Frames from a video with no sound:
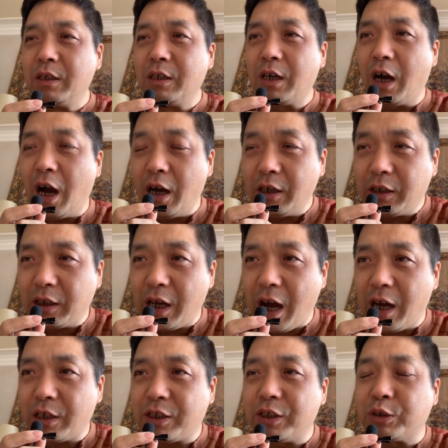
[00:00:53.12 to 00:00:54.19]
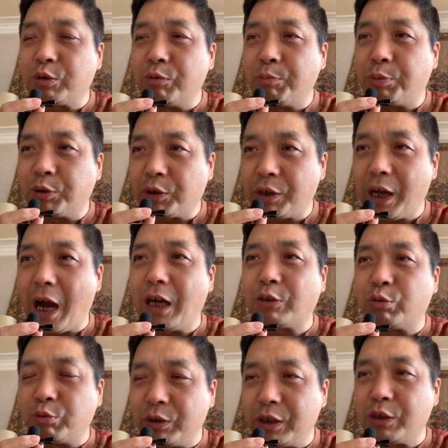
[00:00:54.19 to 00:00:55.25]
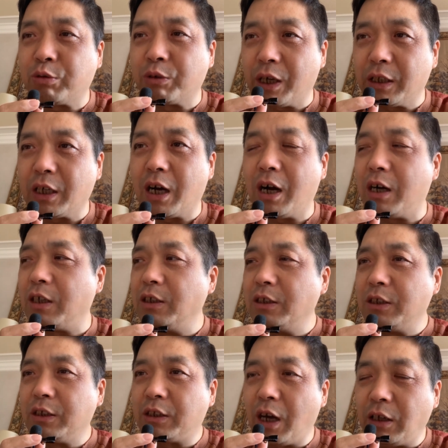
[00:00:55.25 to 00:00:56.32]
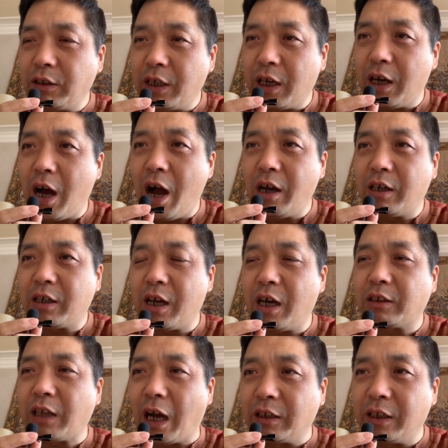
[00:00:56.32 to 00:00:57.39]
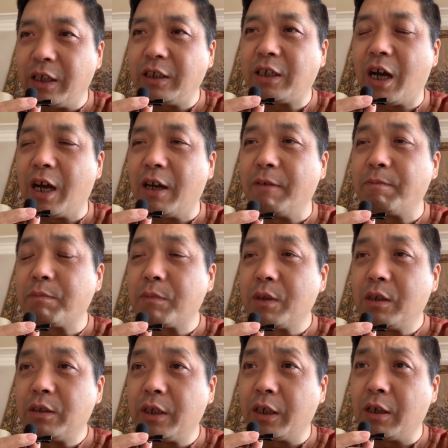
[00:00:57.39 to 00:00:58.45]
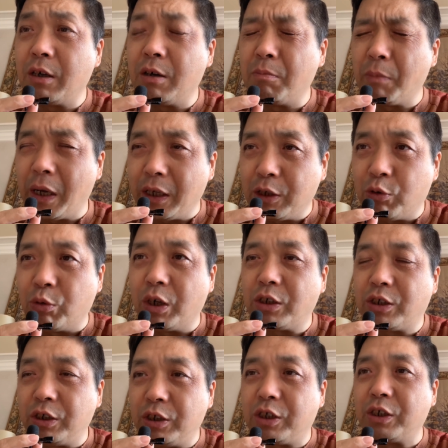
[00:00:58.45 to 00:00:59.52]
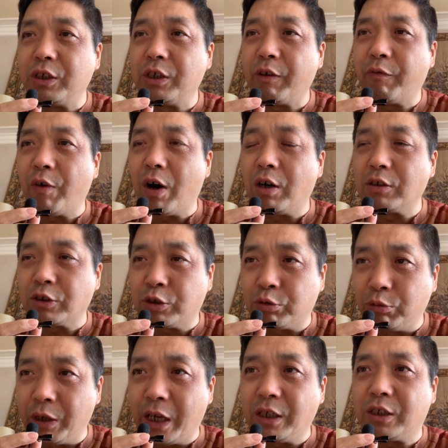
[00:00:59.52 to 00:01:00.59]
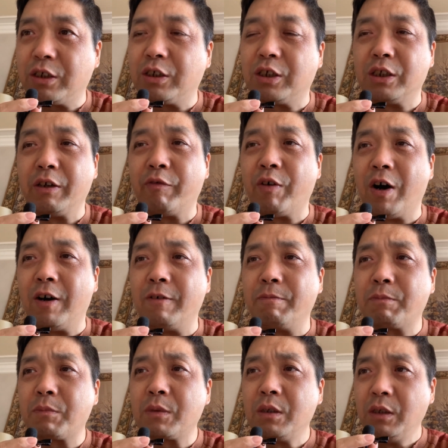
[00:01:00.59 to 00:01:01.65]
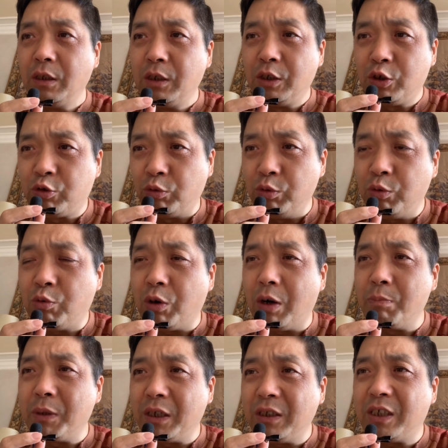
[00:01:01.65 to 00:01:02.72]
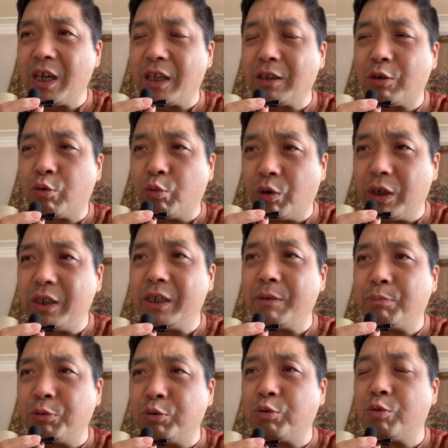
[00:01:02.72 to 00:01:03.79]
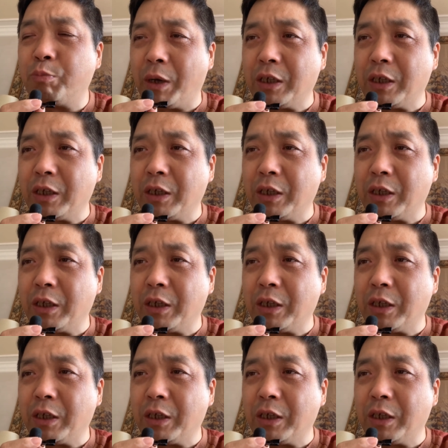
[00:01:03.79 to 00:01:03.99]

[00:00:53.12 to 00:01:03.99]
安哥拉是从葡萄牙独立出来的啊。当年安哥拉打内战，这个美国支持一方，苏联支持一方。中国明显的国力不如美